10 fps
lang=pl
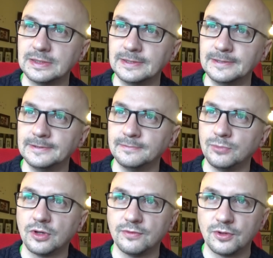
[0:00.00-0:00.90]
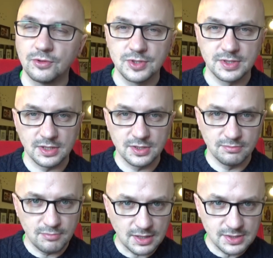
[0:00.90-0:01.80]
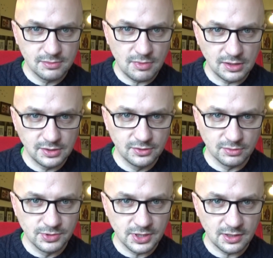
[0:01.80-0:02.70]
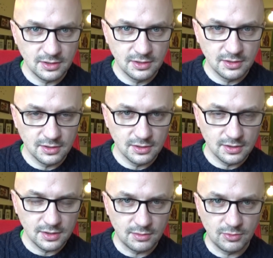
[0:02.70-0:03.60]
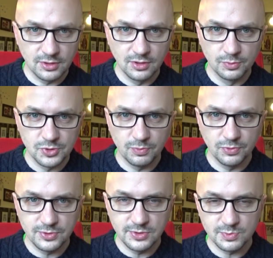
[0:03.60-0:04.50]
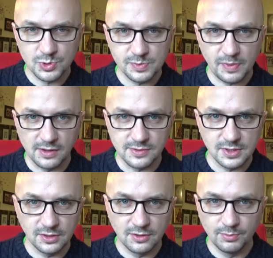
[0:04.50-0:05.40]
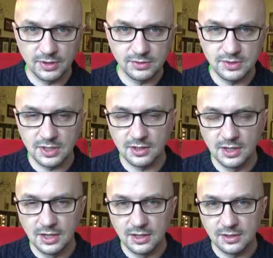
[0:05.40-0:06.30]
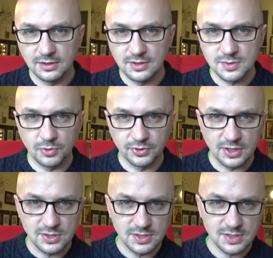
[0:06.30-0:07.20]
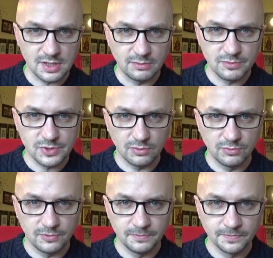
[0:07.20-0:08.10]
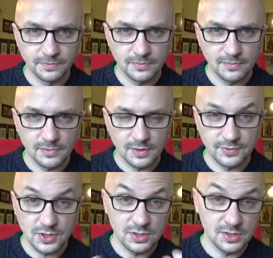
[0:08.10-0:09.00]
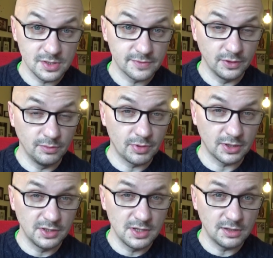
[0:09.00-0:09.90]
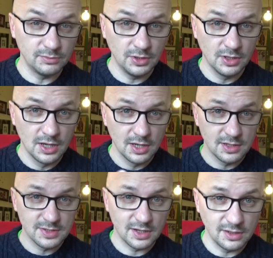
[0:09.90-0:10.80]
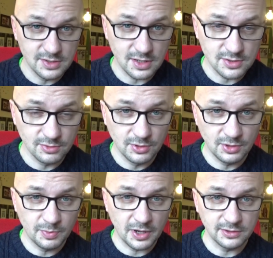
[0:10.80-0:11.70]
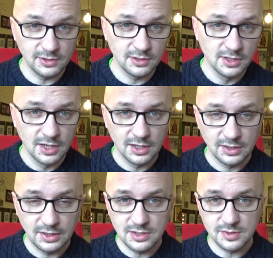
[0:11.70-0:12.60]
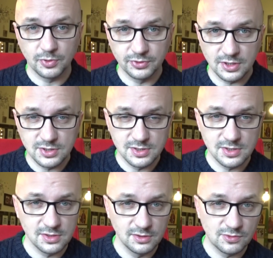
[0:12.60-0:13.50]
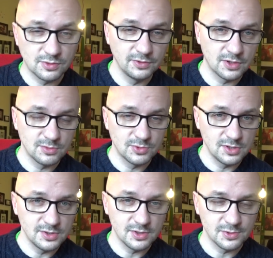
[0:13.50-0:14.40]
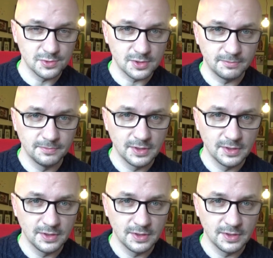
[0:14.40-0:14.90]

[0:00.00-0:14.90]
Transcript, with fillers: y, mogę wykorzystać maksymalnie dobrze, a mogę go przepuścić przez palce i kompletnie nie spotkać się ze samym sobą, wcześniej ze swoimi pragnieniami, z realizacją tych pragnień i nie spotkać się ze Synem Człowieczym, czyli z Jezusem.